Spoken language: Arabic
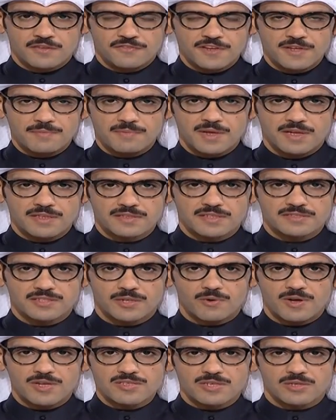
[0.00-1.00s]
فيما
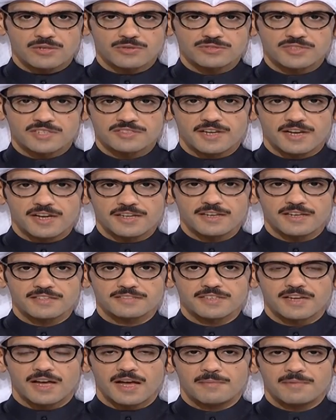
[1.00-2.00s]
تتواصل
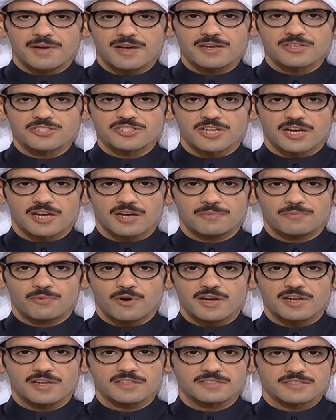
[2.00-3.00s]
تداعيات أعمال الشغب
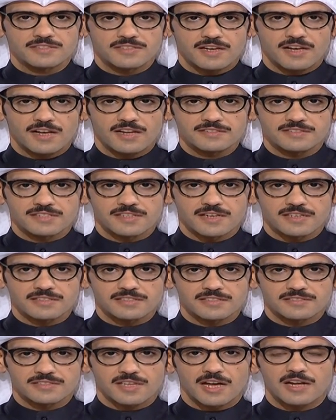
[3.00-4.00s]
والاعتداءات
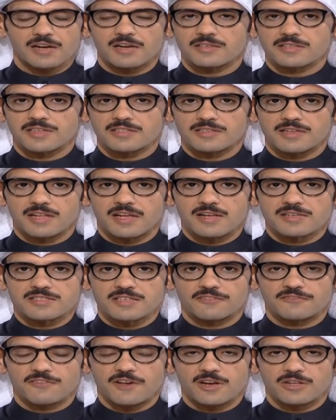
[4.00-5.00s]
التي تعرضت لها
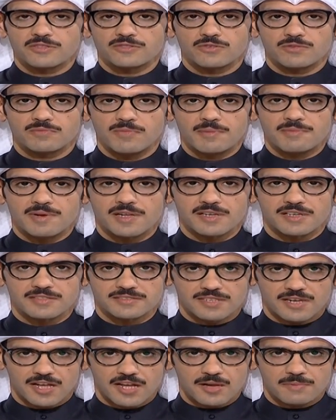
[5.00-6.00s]
سفارة
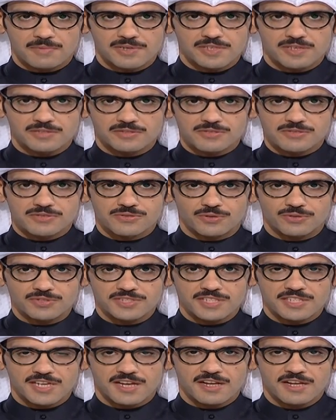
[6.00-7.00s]
المملكة العربية
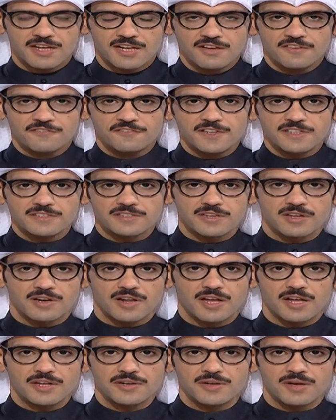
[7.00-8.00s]
السعودية في
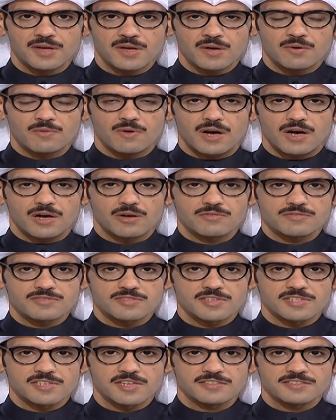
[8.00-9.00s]
طهران
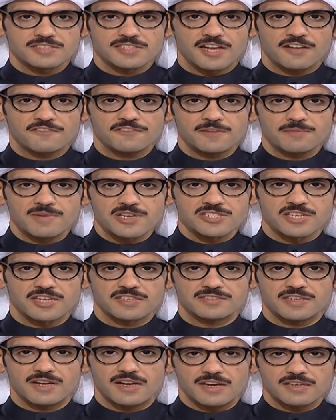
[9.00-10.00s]
وقنصليتها في
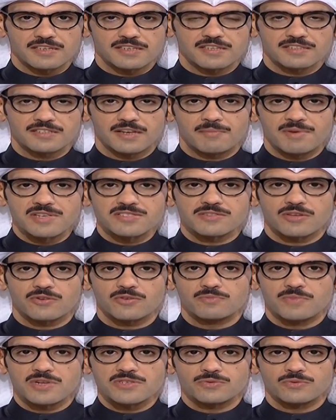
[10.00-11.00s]
مشهد أكد
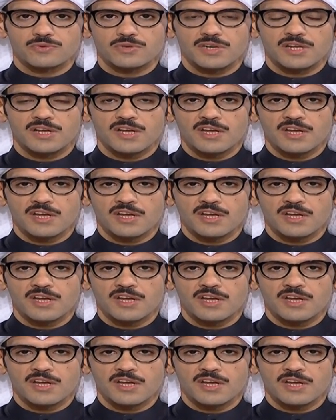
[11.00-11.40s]
مصدر مسؤول